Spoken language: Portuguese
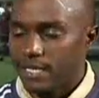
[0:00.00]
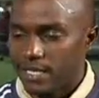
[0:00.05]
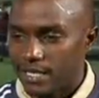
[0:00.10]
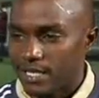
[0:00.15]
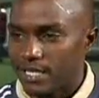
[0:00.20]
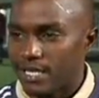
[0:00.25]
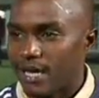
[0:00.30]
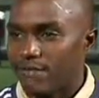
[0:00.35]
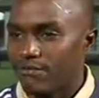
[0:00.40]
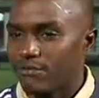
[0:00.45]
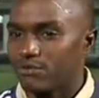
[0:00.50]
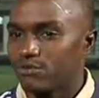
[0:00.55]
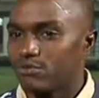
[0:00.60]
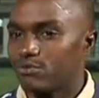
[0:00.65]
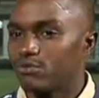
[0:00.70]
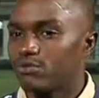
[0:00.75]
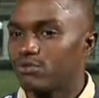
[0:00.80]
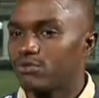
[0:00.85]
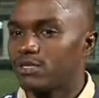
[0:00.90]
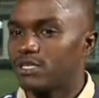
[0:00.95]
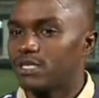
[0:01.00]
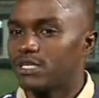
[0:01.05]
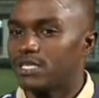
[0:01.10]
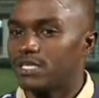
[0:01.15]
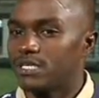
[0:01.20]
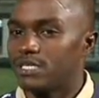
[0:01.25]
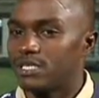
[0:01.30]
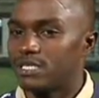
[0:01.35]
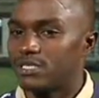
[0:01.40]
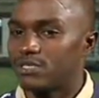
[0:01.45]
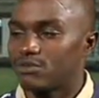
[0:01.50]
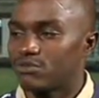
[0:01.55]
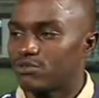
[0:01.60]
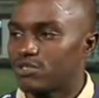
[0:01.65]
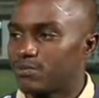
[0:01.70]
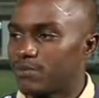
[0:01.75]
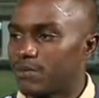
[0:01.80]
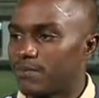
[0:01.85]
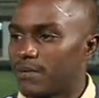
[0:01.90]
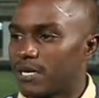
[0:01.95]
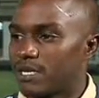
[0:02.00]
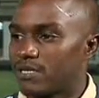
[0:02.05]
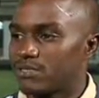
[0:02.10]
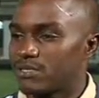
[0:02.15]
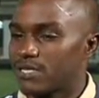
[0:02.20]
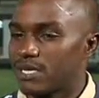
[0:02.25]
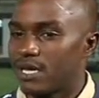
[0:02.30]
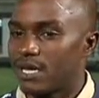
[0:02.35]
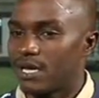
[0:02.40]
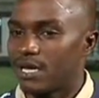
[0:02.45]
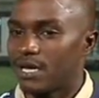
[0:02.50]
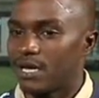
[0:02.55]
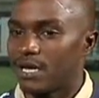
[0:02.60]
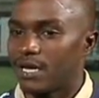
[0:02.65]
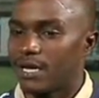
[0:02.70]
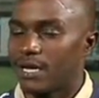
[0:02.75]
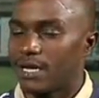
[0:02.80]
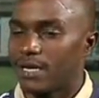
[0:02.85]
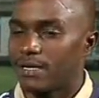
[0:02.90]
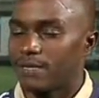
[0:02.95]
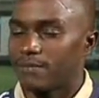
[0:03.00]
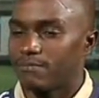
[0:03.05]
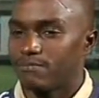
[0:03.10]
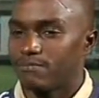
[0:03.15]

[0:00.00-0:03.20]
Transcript: E ainda davam tudo e, e são os primeiros a.